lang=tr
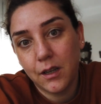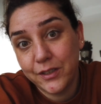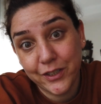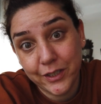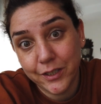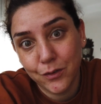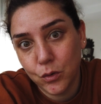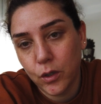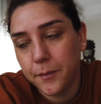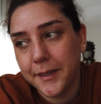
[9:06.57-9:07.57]
açıkçası
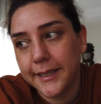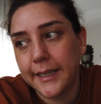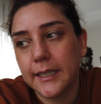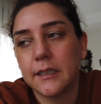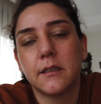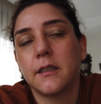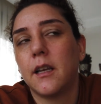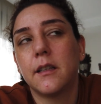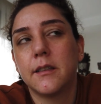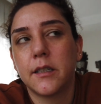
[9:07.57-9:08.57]
söylemek
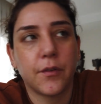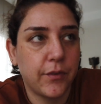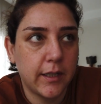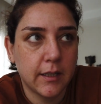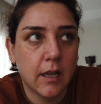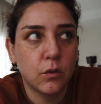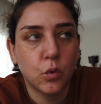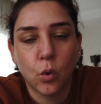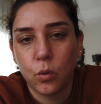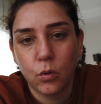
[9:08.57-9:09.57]
gerekirse trafikten
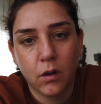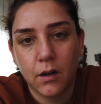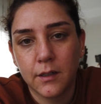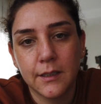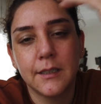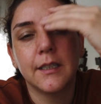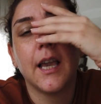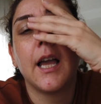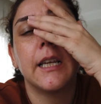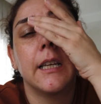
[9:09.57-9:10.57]
çok artık
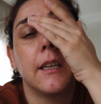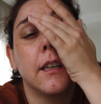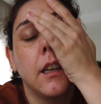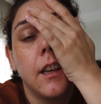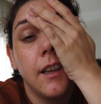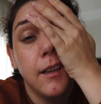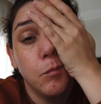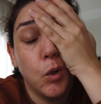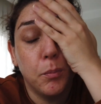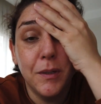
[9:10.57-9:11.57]
yani
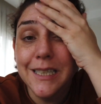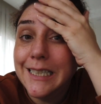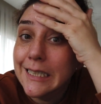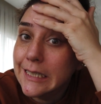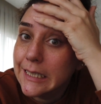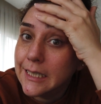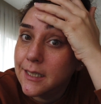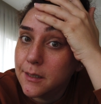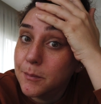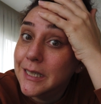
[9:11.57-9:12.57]
böyle
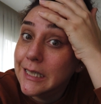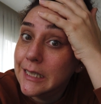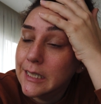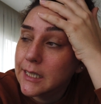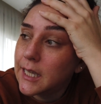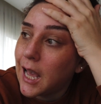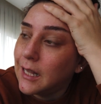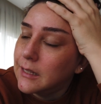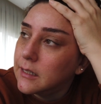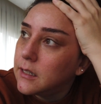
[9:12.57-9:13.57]
bıkkınlık bıkkınlık
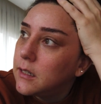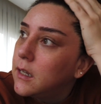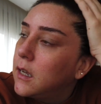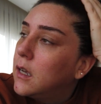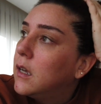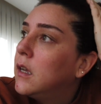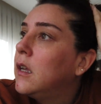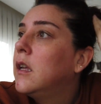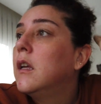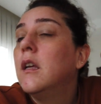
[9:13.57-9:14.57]
geldi.
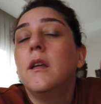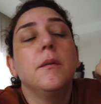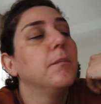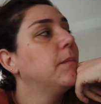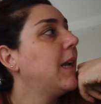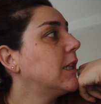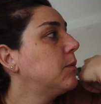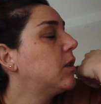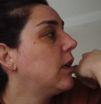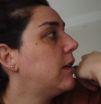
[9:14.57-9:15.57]

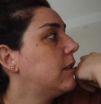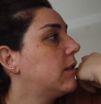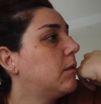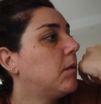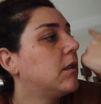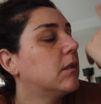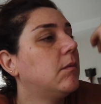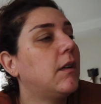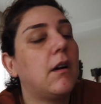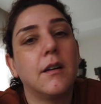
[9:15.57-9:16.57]
Biraz bir şeyler atarım
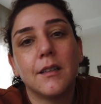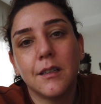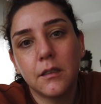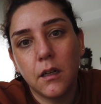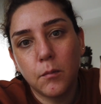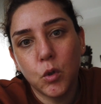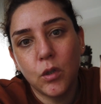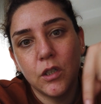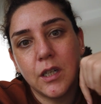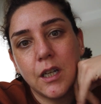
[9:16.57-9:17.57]
ağzıma artık hazırlama
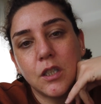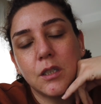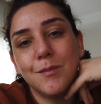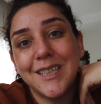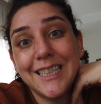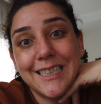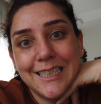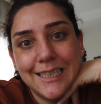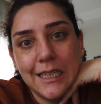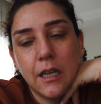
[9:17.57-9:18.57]
sürecine geçtiğimde de
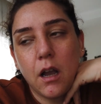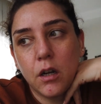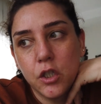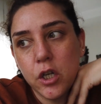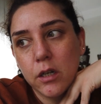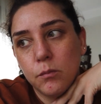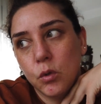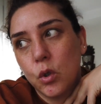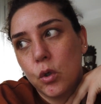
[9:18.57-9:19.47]
sizi açarım